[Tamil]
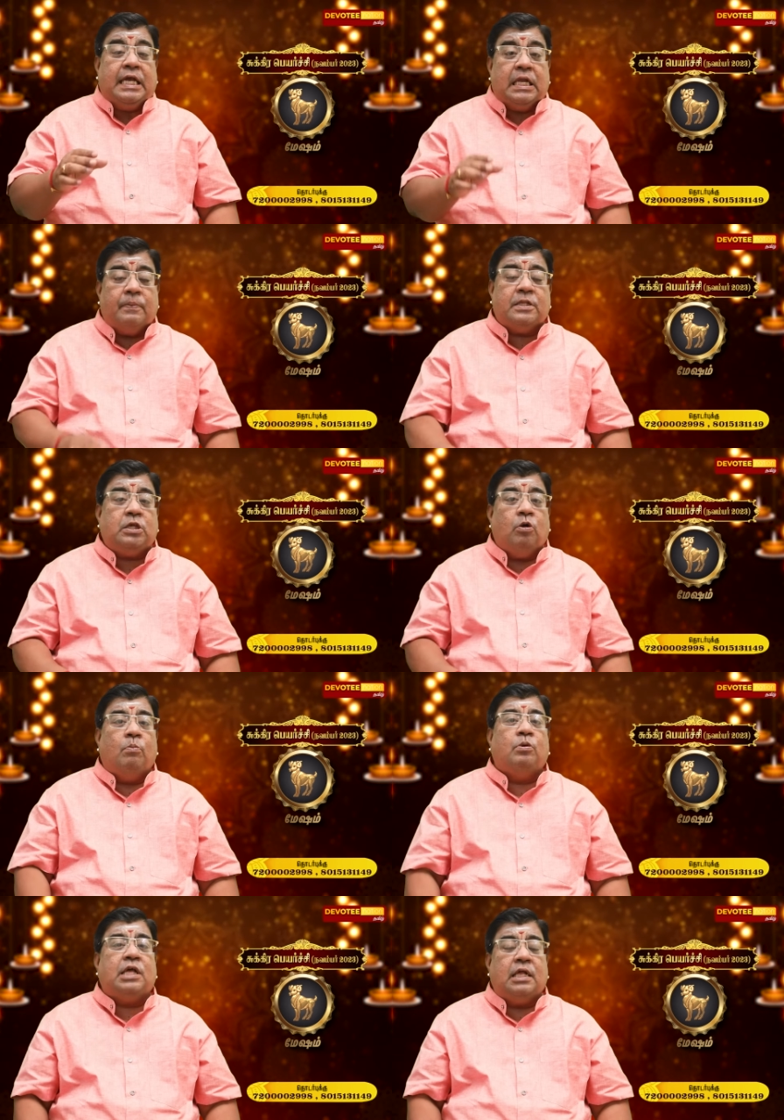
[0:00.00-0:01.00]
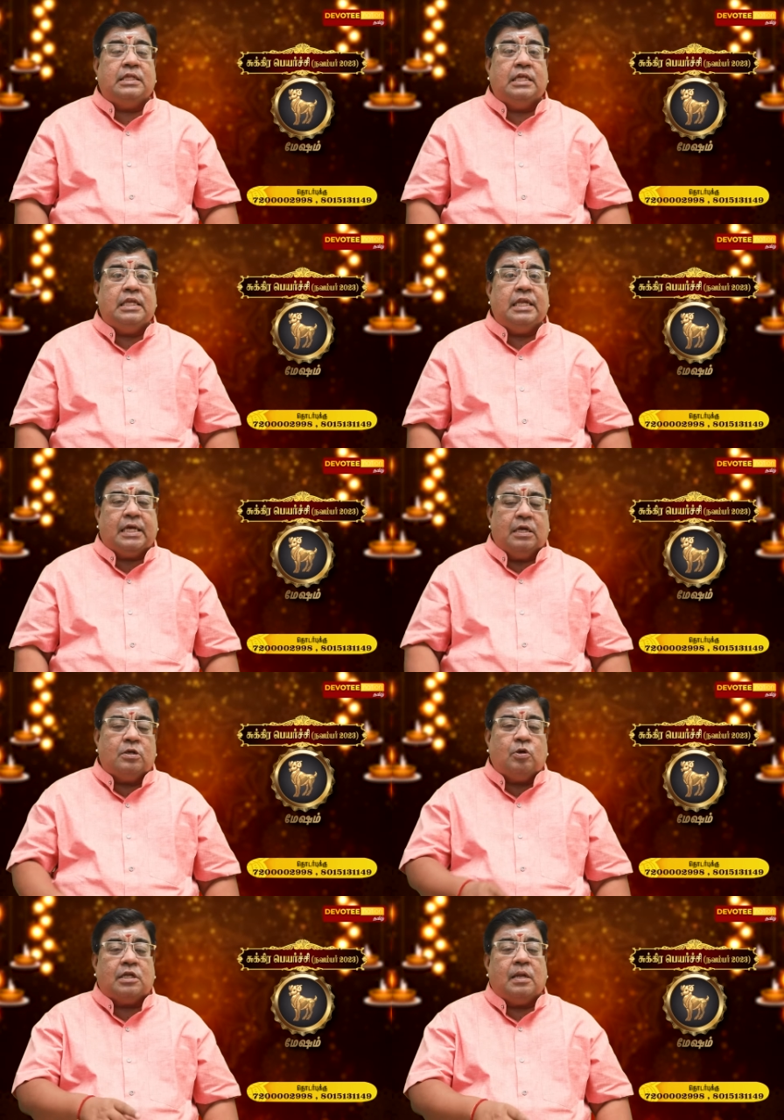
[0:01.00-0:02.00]
இருபத்தி ஒன்பதாம் தேதி இன்னைக்கு
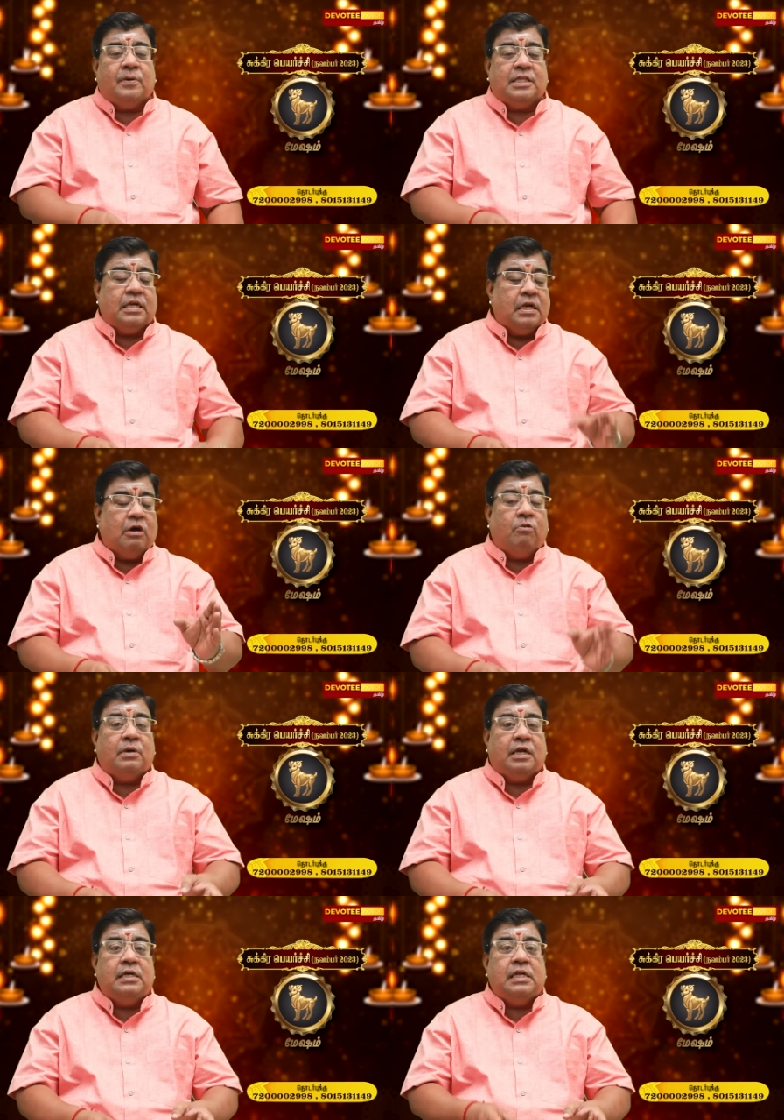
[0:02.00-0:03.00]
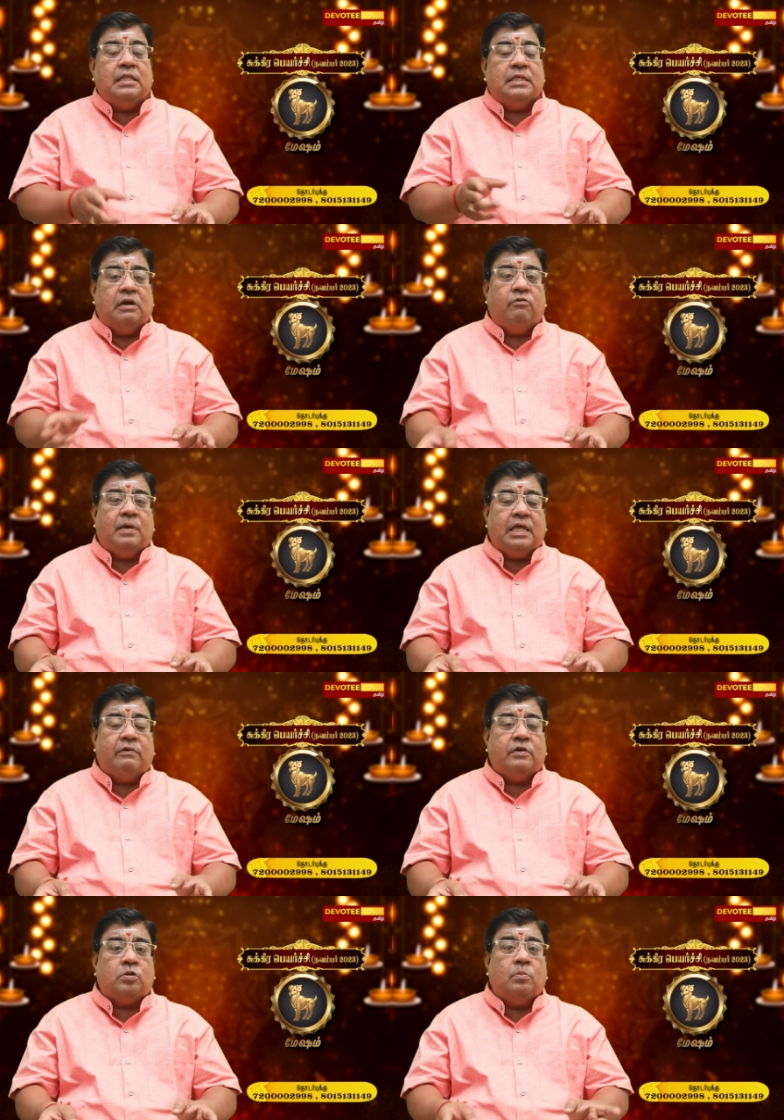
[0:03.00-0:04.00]
டோட்டலாக பார்த்தீங்கன்னா நவம்பர் ரெண்டுலேருந்து நவம்பர்
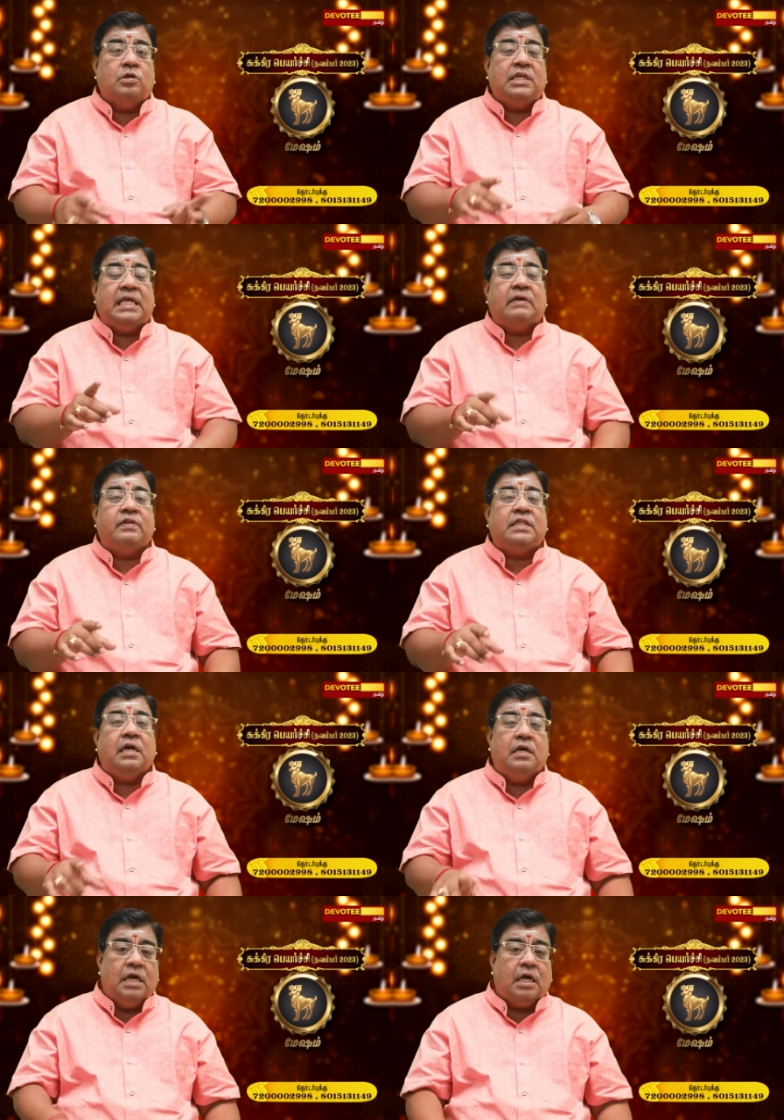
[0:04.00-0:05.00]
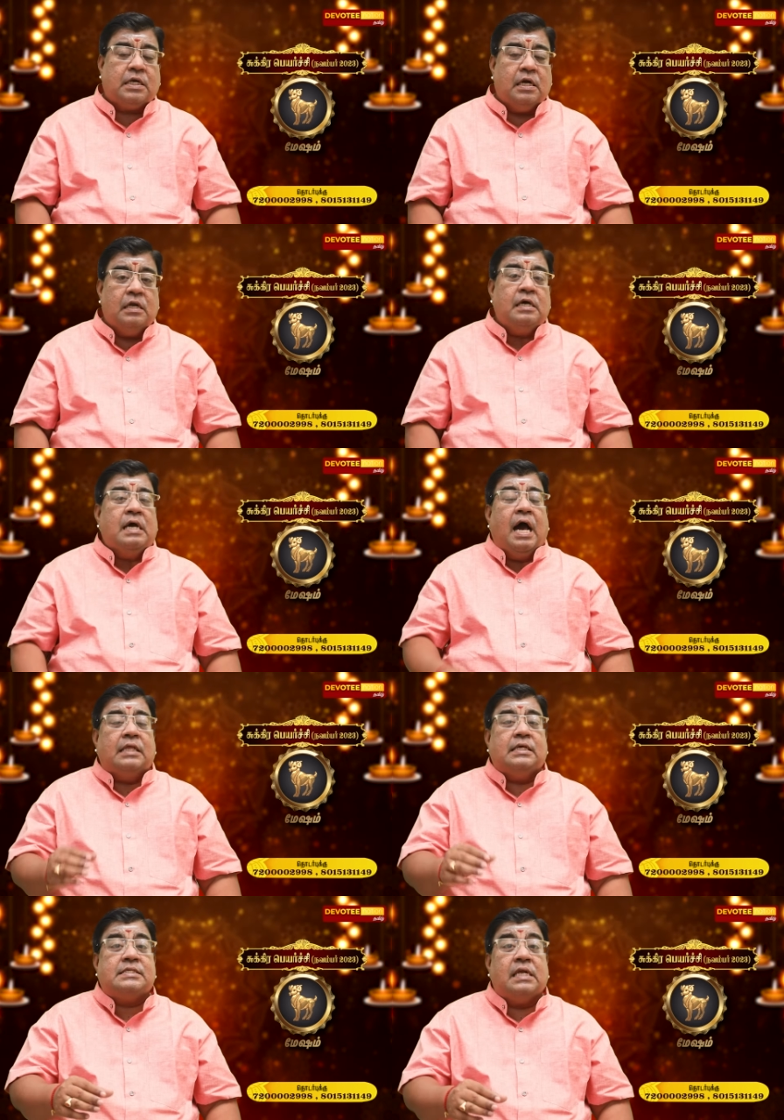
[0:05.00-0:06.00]
ஒன்பது இருபத்தி ஏழு நாட்கள்
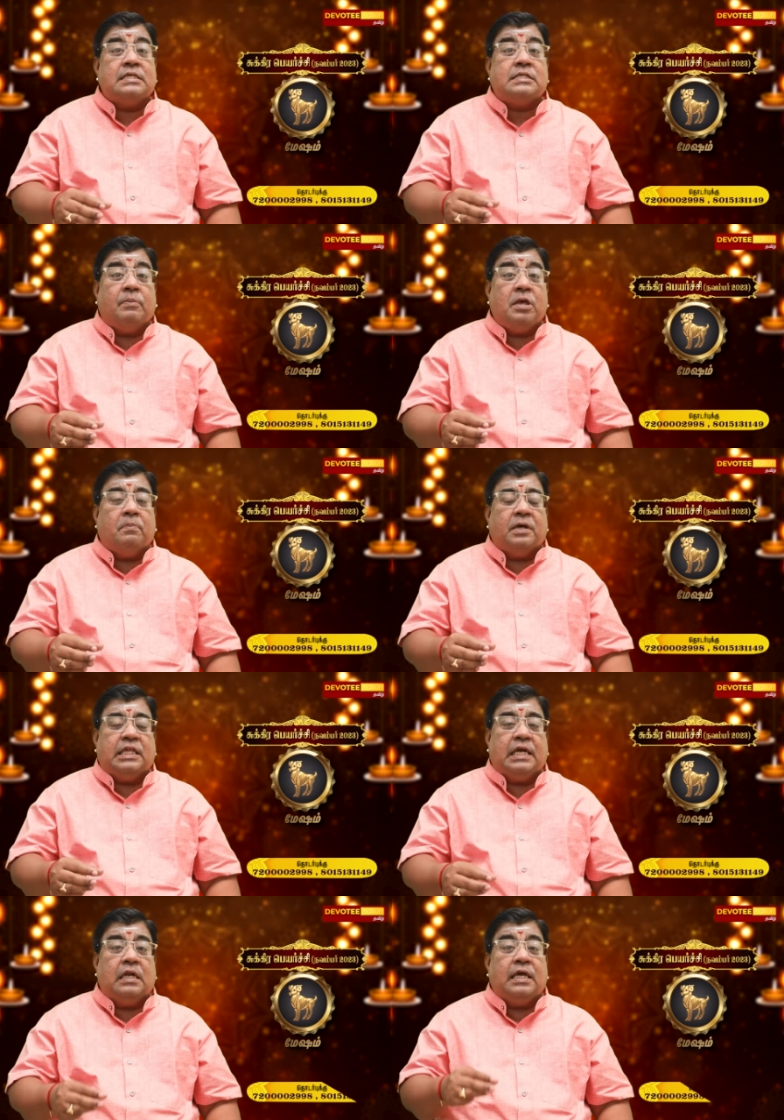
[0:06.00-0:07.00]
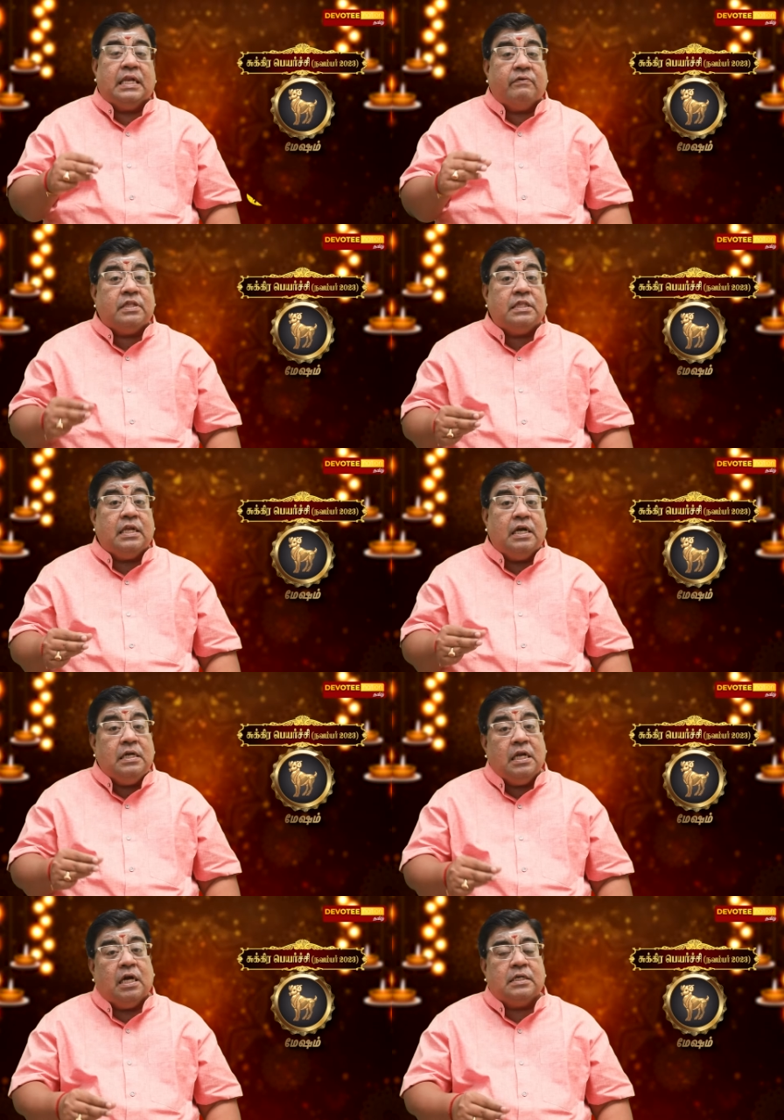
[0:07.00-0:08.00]
அது சில சமயம் பார்த்தீங்கன்னா இருபத்தி
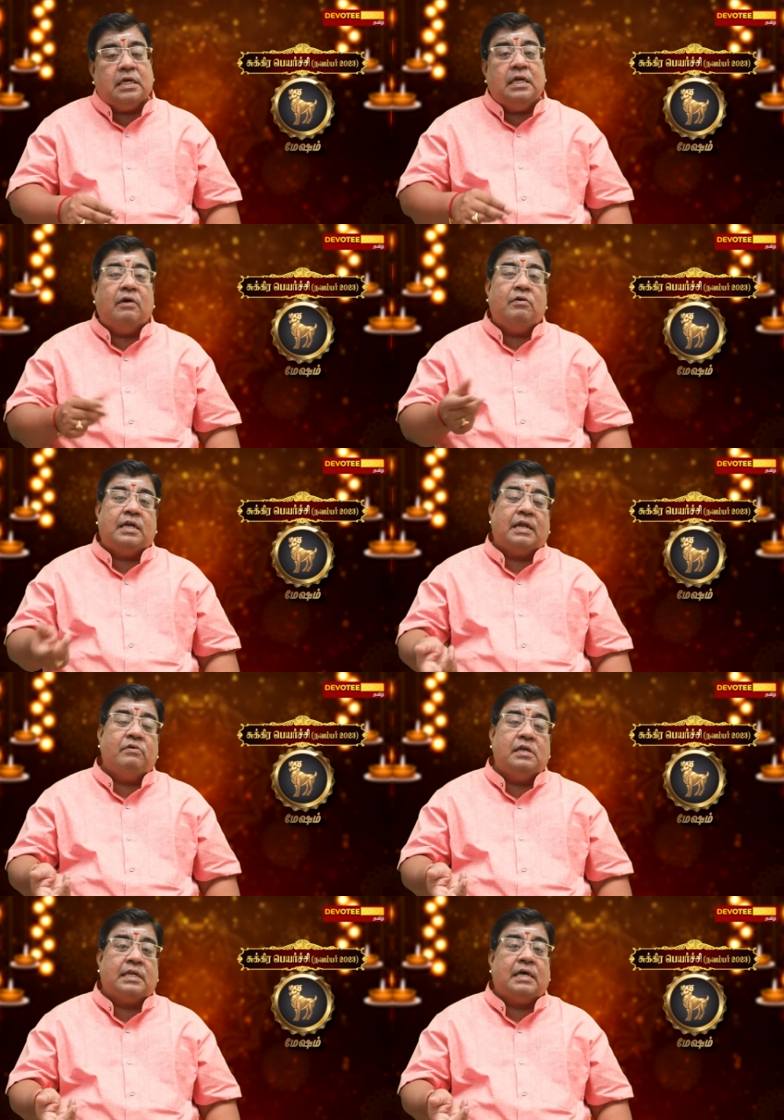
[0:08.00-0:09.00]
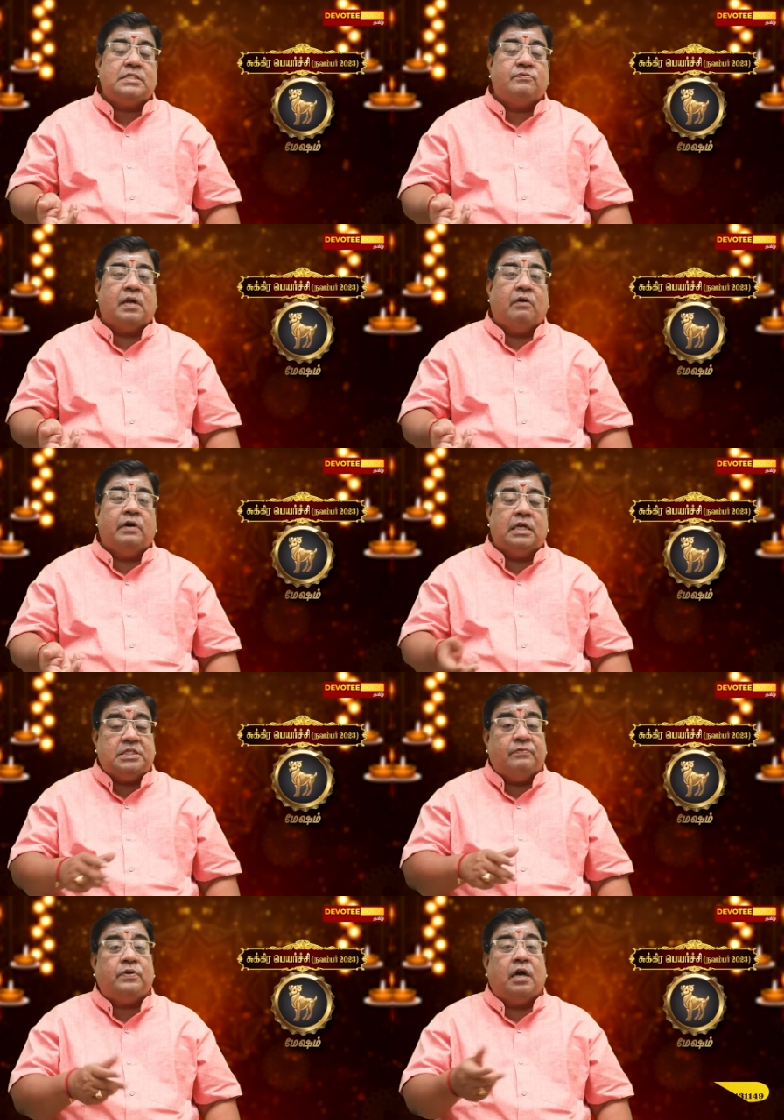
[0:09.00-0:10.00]
ரெண்டு நாட்கள்லேயே அவர் ட்ராவல் டிரான்ஸ்ஃபர் ஆவார்
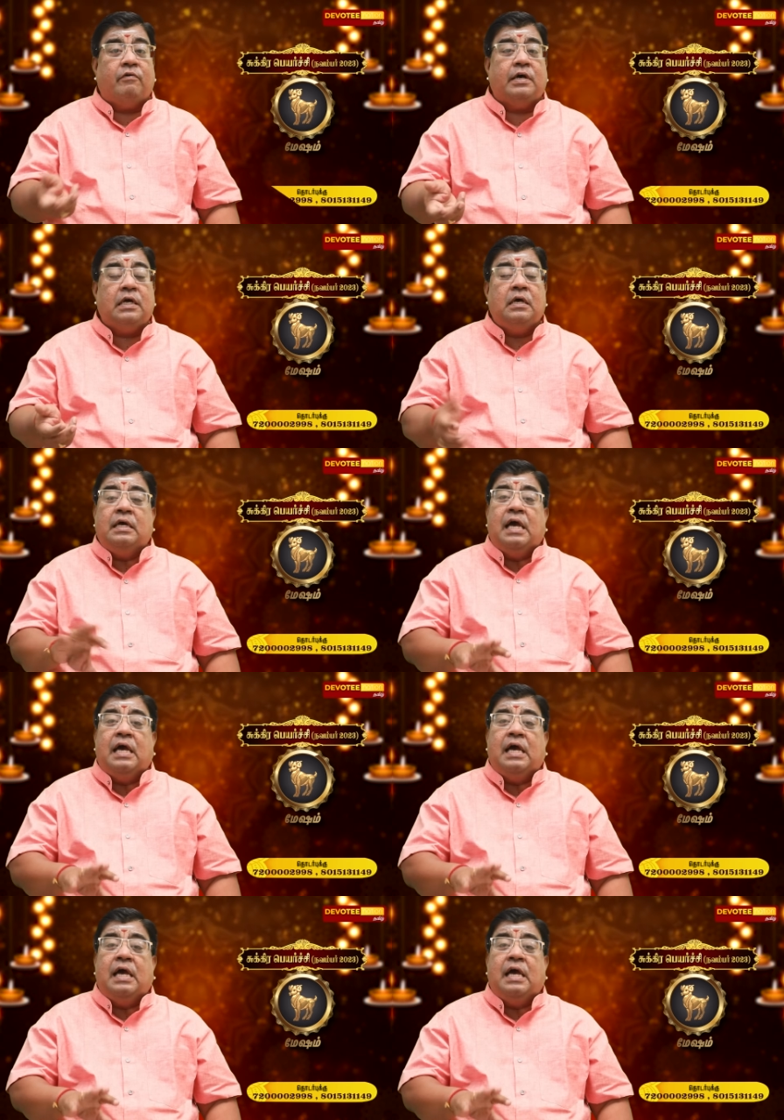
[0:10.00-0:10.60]
ஷிஃப்ட் ஆவார்